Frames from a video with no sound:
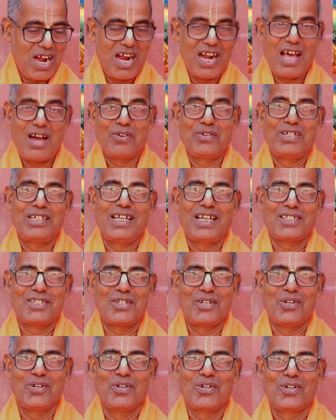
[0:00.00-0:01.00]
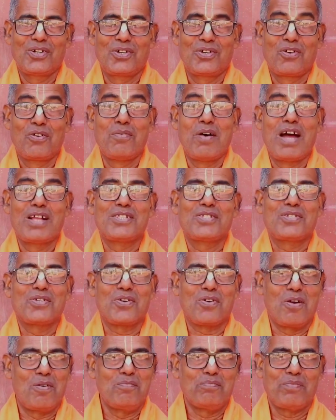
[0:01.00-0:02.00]
খাড়া হয়ে যাচ্ছিল রোমাঞ্চ
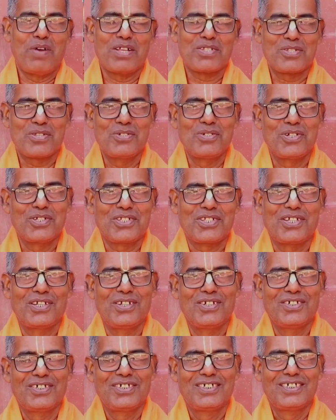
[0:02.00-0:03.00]
কম্পাশ্রু হচ্ছিল